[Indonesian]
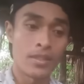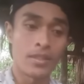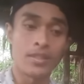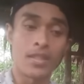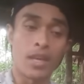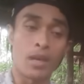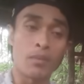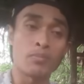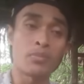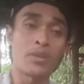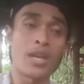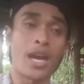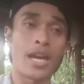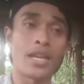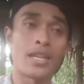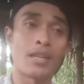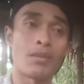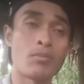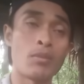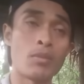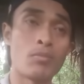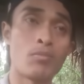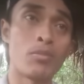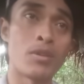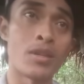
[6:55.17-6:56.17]
tetapi
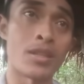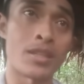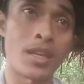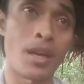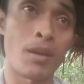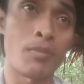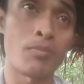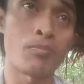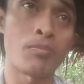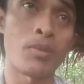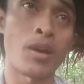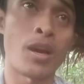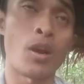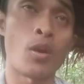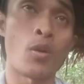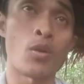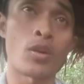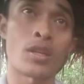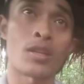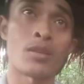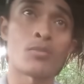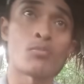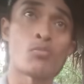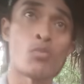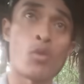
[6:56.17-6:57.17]
ada beberapa
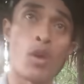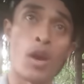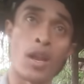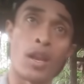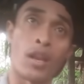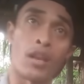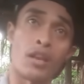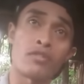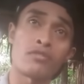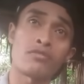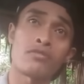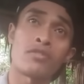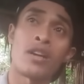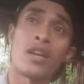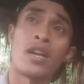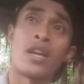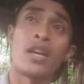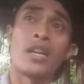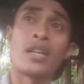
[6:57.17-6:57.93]
orang mualaf